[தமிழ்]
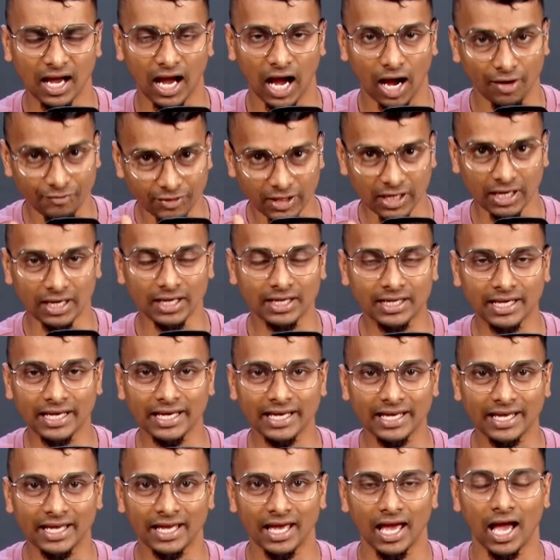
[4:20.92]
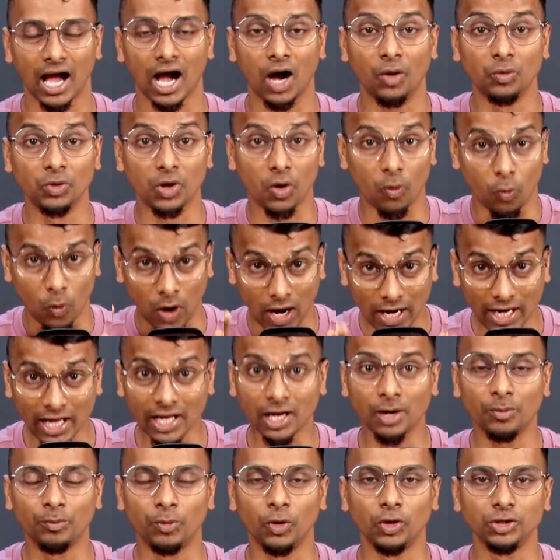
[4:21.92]
அவங்களுக்கு அவங்க
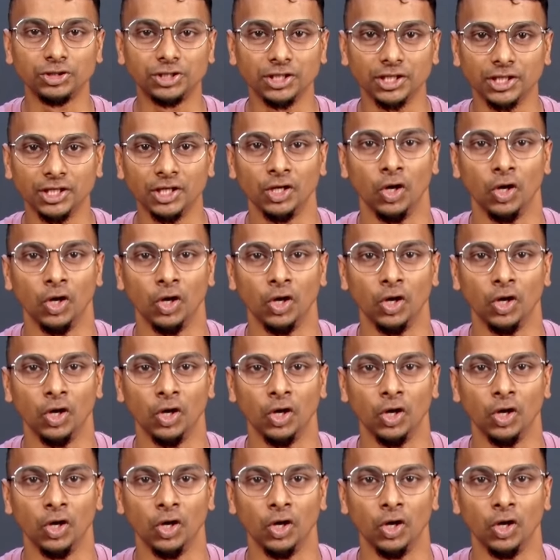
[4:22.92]
வளரும் போது